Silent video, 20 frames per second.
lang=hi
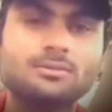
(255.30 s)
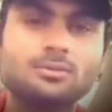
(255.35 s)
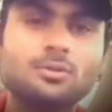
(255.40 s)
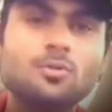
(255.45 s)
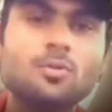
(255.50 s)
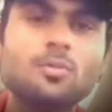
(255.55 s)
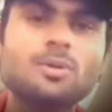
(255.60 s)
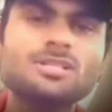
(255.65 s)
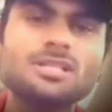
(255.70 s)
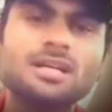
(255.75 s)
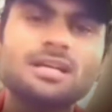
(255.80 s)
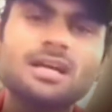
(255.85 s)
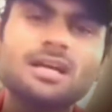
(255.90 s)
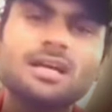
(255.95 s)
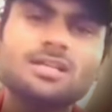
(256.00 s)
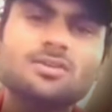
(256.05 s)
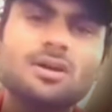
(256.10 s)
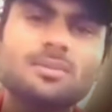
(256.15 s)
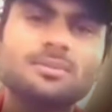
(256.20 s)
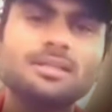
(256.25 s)
तो वो बच्चा
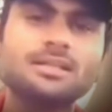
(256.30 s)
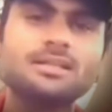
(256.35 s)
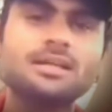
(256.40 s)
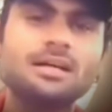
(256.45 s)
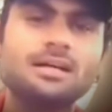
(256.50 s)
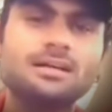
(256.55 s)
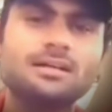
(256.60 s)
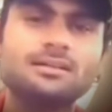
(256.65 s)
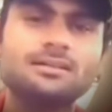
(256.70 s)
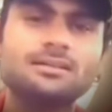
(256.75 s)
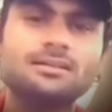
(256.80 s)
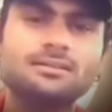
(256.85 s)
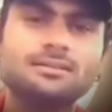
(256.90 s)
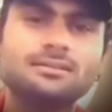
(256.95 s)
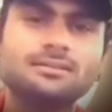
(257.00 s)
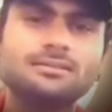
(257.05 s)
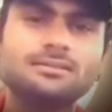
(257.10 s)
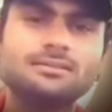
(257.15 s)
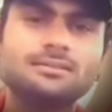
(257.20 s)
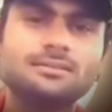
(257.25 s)
क्या जवाब देगा
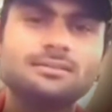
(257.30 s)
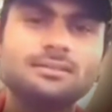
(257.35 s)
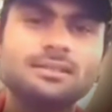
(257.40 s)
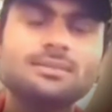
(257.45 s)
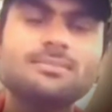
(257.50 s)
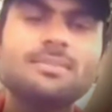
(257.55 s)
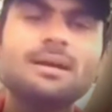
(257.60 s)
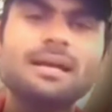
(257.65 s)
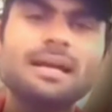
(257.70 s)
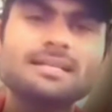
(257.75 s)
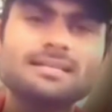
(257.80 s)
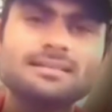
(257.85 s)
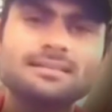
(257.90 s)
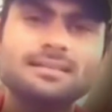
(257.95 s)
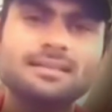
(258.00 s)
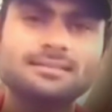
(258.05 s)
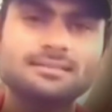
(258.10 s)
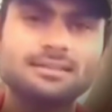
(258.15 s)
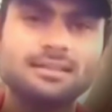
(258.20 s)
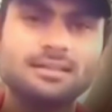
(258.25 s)
कि मैं
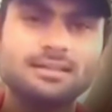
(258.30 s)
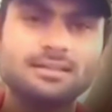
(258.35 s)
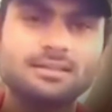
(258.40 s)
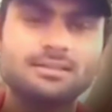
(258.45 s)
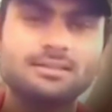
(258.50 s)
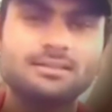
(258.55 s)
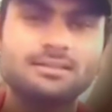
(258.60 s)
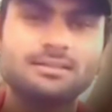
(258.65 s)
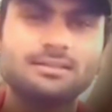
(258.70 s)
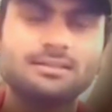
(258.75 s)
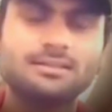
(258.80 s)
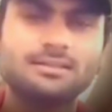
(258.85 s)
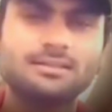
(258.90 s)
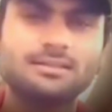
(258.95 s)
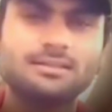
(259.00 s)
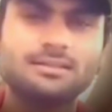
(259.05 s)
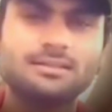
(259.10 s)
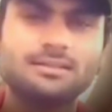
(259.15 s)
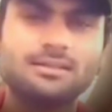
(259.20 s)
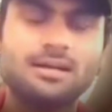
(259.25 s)
कैसे देखता
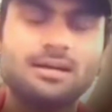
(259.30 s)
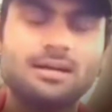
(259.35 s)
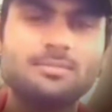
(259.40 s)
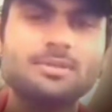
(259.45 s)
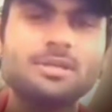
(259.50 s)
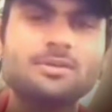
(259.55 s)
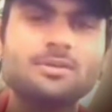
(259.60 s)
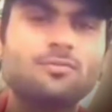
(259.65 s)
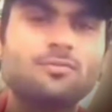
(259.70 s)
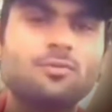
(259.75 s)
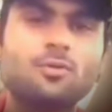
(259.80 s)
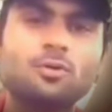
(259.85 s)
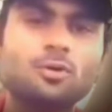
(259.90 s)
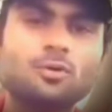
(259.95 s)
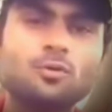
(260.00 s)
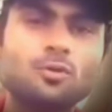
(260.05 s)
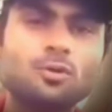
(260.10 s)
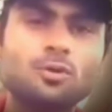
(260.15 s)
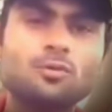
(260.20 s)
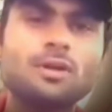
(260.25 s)
अब ये
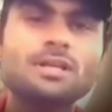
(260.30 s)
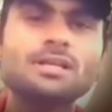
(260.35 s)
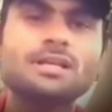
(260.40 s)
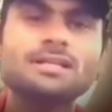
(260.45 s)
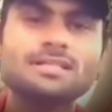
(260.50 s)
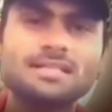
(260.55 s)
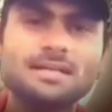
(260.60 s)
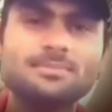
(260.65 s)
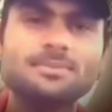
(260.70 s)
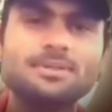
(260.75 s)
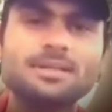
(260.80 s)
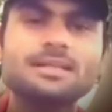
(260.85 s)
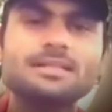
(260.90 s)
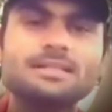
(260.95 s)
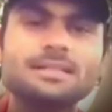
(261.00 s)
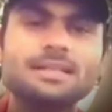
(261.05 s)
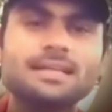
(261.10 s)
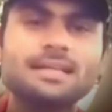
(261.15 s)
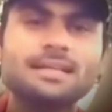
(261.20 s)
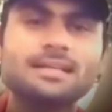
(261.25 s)
फोटो वोटो वाली कंसेप्ट
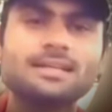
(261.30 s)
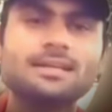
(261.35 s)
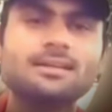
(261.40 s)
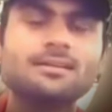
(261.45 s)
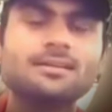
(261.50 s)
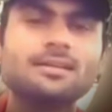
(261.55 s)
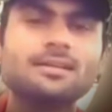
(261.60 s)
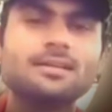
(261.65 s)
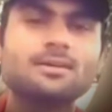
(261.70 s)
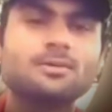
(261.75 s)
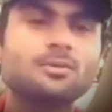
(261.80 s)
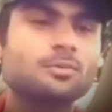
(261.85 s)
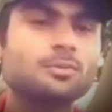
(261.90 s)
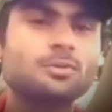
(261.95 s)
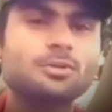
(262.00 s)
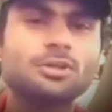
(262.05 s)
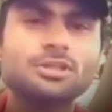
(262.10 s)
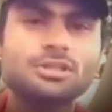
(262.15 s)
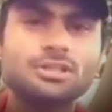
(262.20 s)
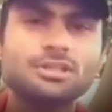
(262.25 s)
नहीं है कि अल्लाह ने
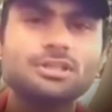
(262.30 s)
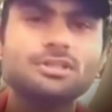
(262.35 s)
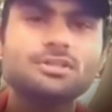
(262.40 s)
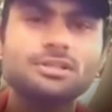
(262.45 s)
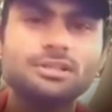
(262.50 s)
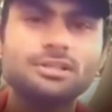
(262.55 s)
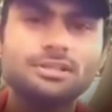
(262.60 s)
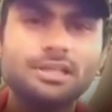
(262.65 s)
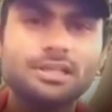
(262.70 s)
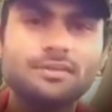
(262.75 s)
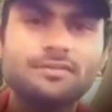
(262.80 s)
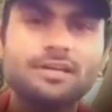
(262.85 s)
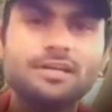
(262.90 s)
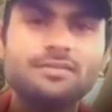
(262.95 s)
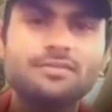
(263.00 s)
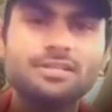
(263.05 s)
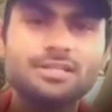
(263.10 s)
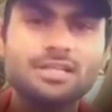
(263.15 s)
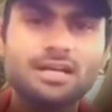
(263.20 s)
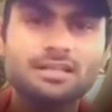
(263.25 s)
किसी दिन डीवी
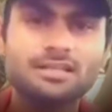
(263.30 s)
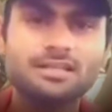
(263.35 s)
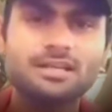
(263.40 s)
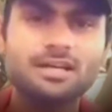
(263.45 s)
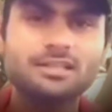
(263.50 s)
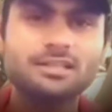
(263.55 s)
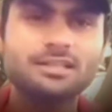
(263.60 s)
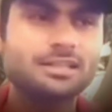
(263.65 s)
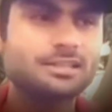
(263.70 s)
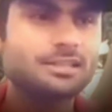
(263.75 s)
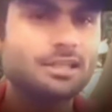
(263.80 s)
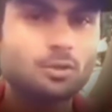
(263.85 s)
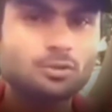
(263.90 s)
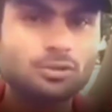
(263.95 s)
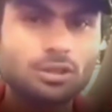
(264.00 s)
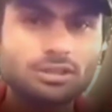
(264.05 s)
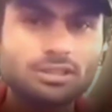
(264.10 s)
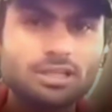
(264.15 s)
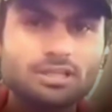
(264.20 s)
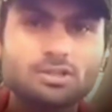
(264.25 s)
डीवी सी दिखा दी कि देखो
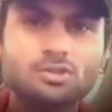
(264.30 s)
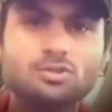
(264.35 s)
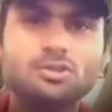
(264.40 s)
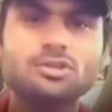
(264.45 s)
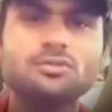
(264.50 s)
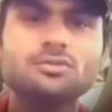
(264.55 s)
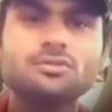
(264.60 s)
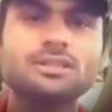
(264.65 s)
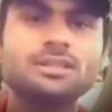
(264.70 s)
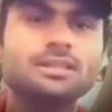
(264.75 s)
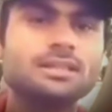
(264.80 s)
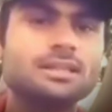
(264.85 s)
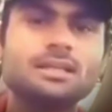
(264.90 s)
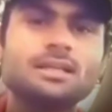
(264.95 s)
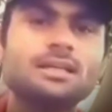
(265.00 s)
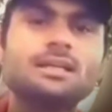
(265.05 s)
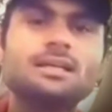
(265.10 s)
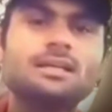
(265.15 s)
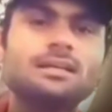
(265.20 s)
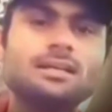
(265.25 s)
धरती ऐसे जुड़ी हुई थी
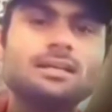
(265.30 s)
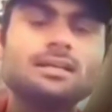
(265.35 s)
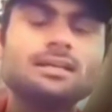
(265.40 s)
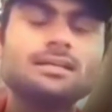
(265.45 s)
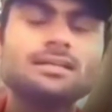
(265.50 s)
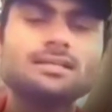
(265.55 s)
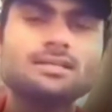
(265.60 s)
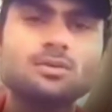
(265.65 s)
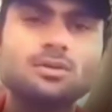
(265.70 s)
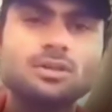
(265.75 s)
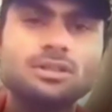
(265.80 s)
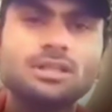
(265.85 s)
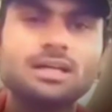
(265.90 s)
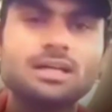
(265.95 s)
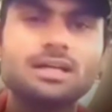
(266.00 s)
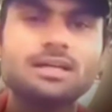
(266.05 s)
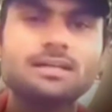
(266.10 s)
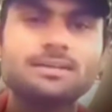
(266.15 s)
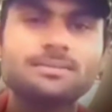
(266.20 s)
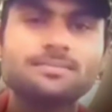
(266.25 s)
नहीं किसी को नहीं
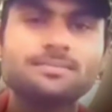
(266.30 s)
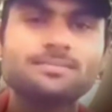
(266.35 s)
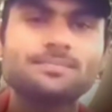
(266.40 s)
दिखाया